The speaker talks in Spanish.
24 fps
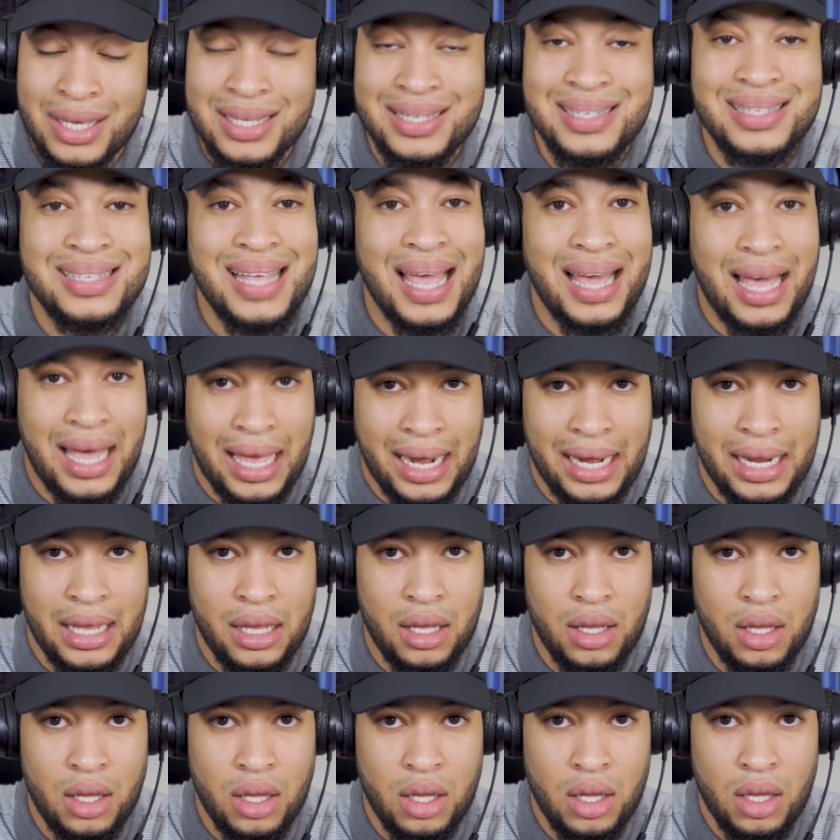Se
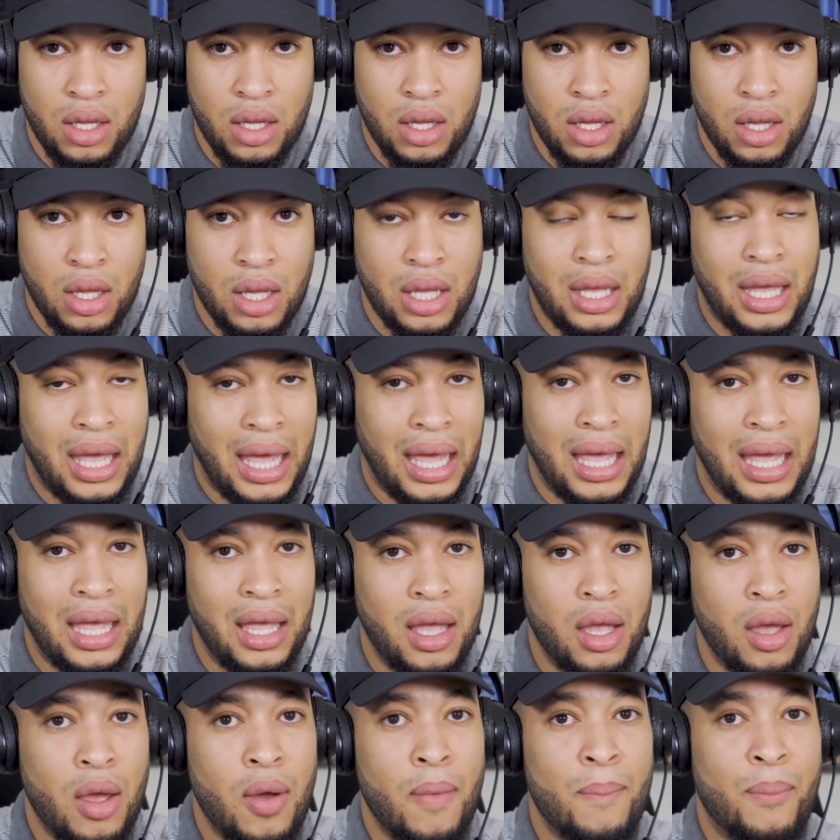cree
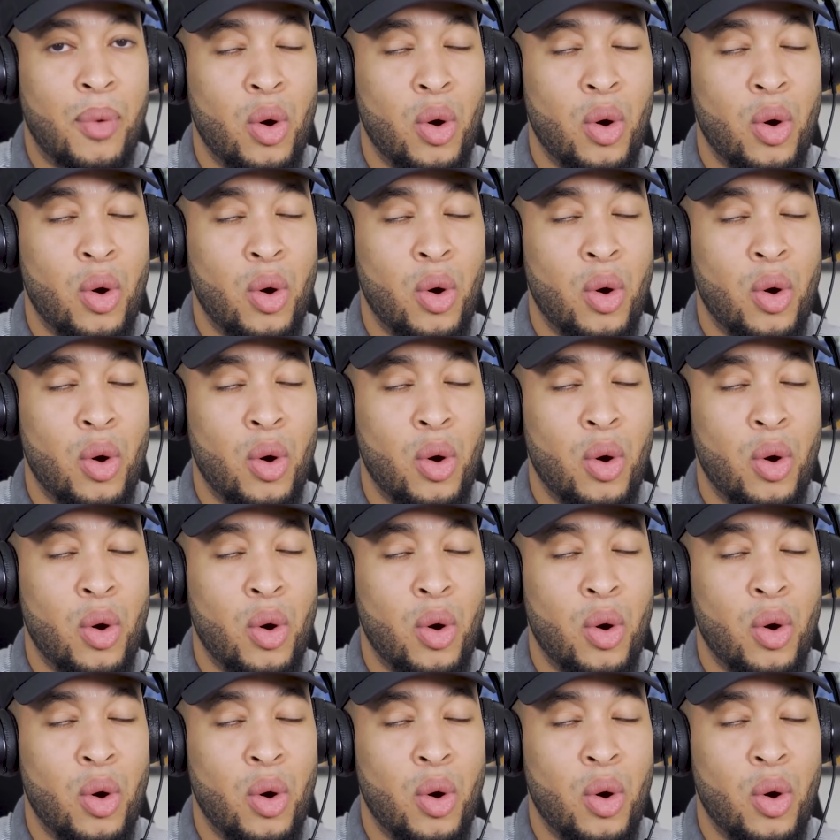que